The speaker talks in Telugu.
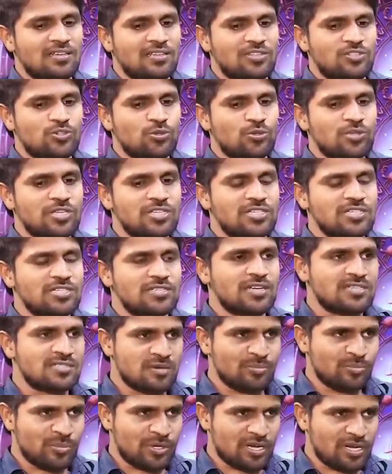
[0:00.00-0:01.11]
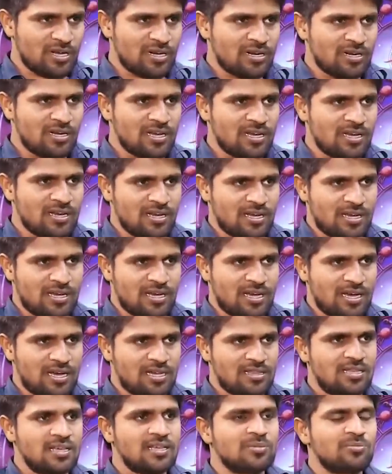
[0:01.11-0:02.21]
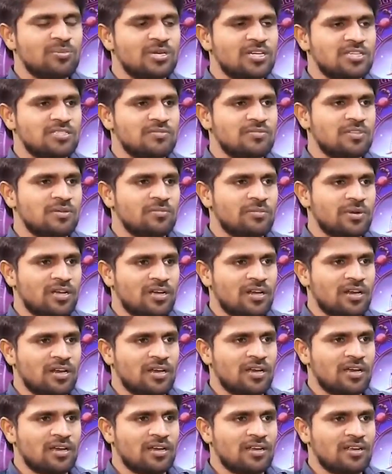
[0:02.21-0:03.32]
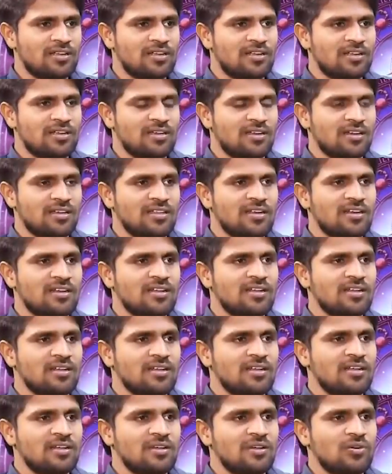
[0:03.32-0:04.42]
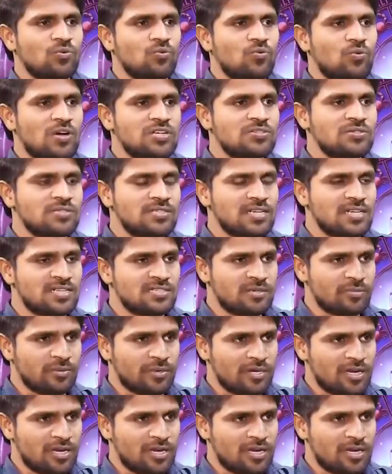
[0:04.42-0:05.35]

ఈ జ్యోతిష శాస్త్రం ప్రకారం కానీ ఆధ్యాత్మిక జీవితం ప్రకారం కానీ లేదంటే వాస్తు శాస్త్ర